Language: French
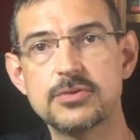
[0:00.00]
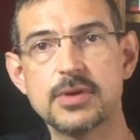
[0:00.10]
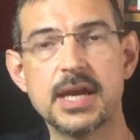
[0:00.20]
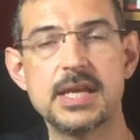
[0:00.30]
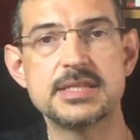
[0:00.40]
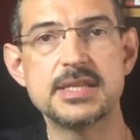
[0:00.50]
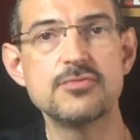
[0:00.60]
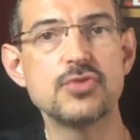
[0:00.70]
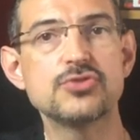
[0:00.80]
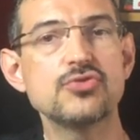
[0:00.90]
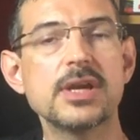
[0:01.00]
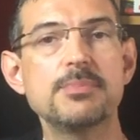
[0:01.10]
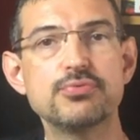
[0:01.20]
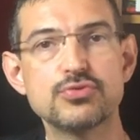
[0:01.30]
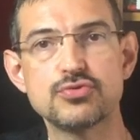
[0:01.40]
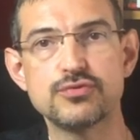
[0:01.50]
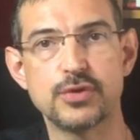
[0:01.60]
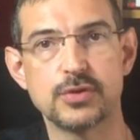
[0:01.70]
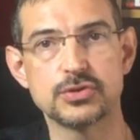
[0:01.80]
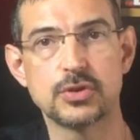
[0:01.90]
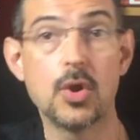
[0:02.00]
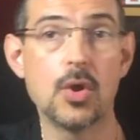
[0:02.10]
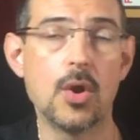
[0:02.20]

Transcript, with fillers: de réaliser une voiture époustouflante.